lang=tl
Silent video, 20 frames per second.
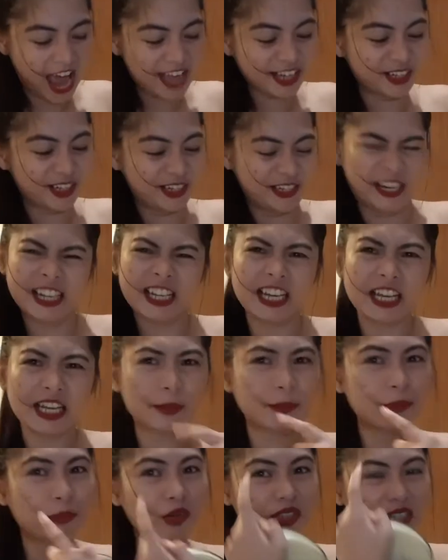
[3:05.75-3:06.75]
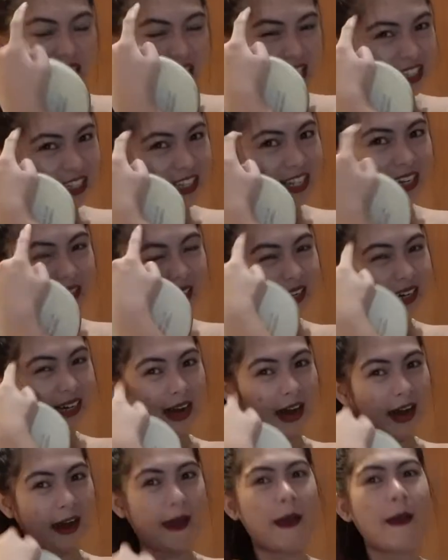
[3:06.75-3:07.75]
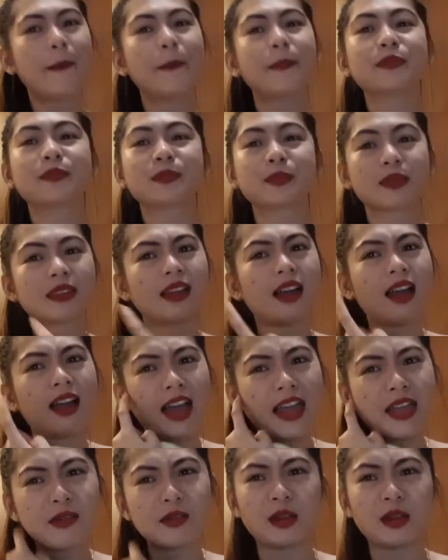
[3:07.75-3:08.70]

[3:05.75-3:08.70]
Ayun. Ang hirap buksan. Kakain